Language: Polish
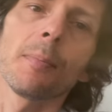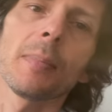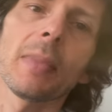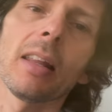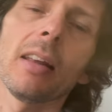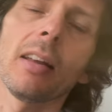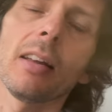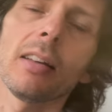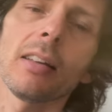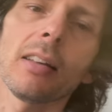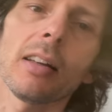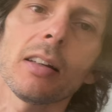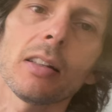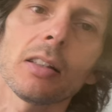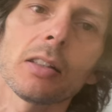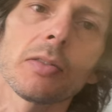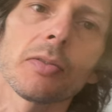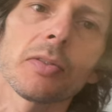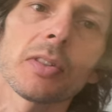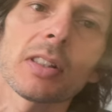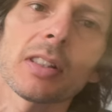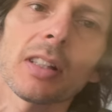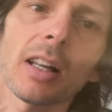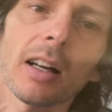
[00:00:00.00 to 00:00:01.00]
e,
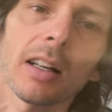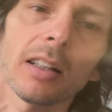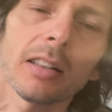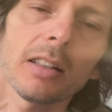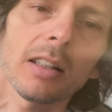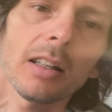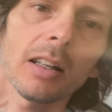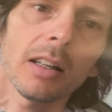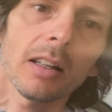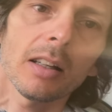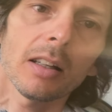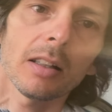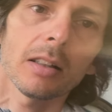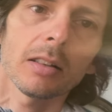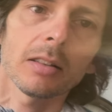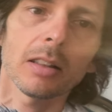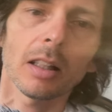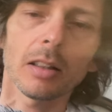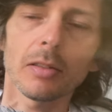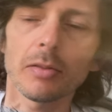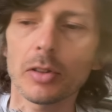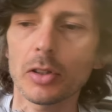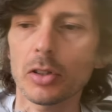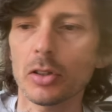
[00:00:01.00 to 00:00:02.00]
jest w stanie
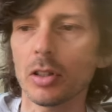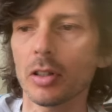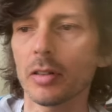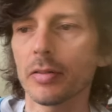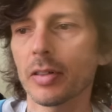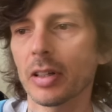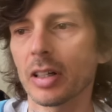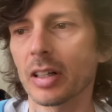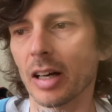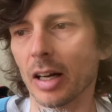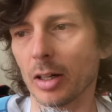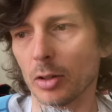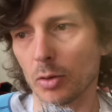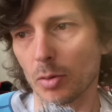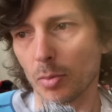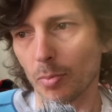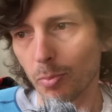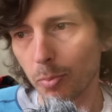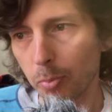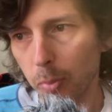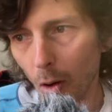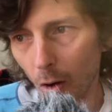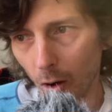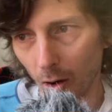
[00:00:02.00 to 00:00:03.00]
ten wyścig wygrać,
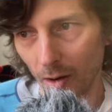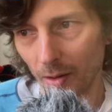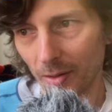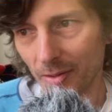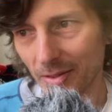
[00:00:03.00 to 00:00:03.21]
bo